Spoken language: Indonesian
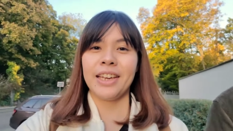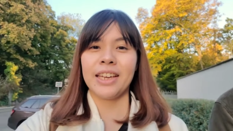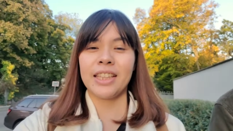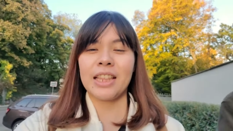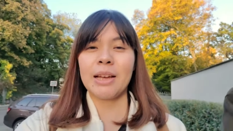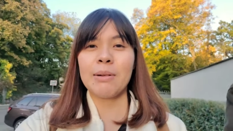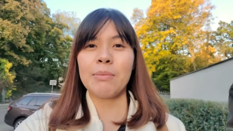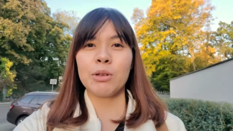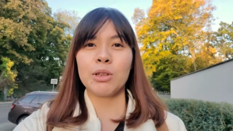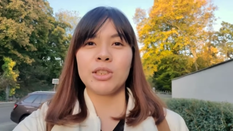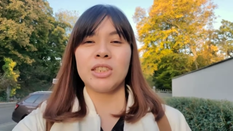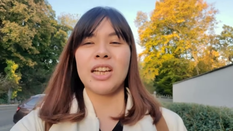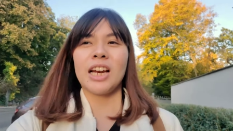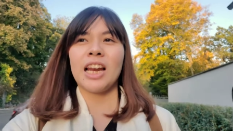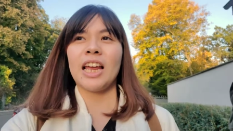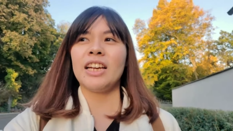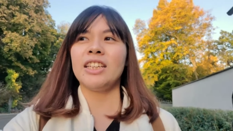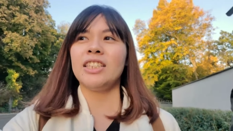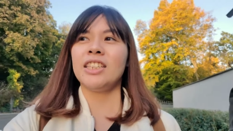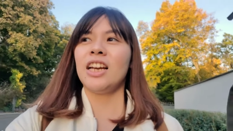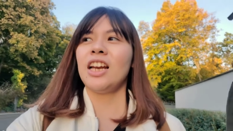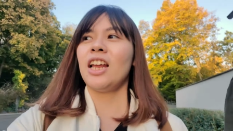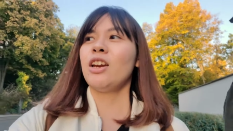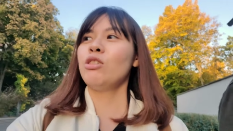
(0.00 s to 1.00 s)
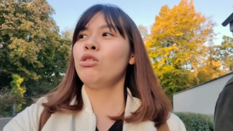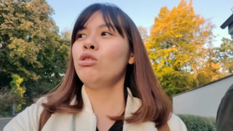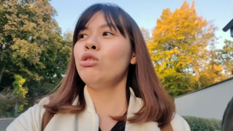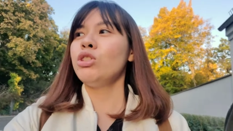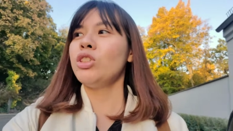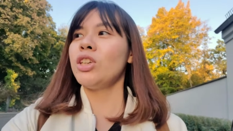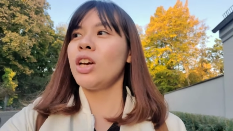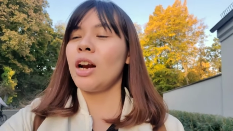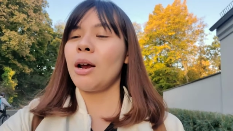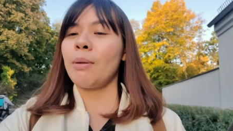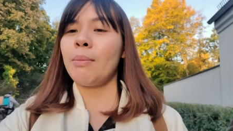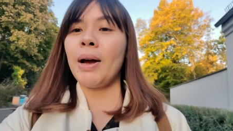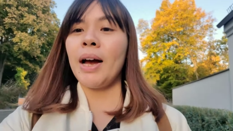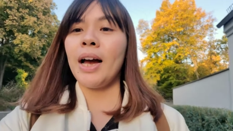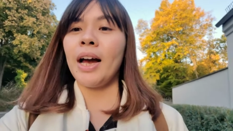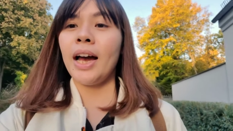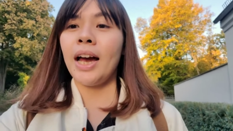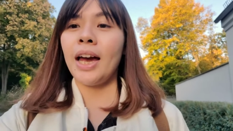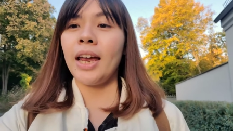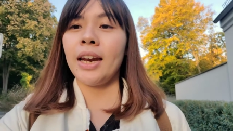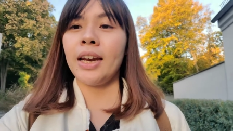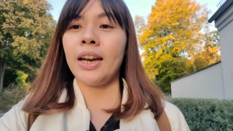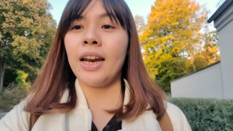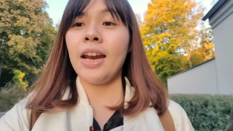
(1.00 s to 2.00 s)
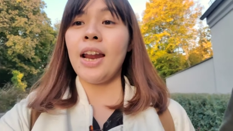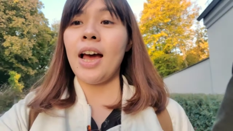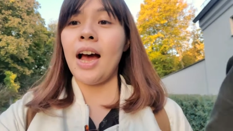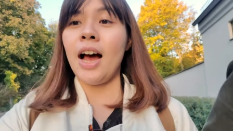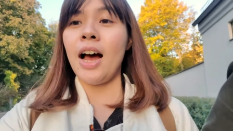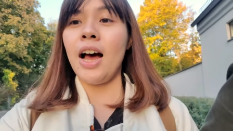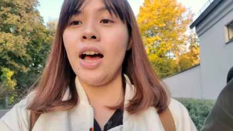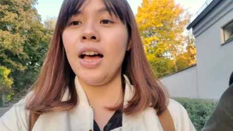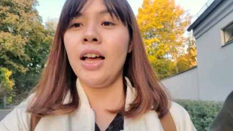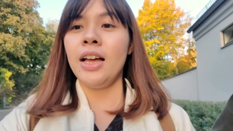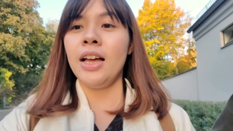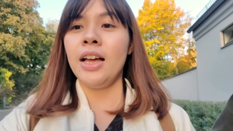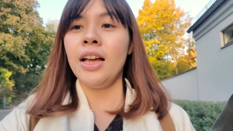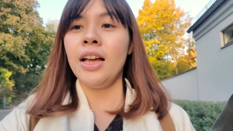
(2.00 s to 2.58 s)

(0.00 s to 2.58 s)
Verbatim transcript: kita mau jalan-jalan dulu cara iya. makan dadah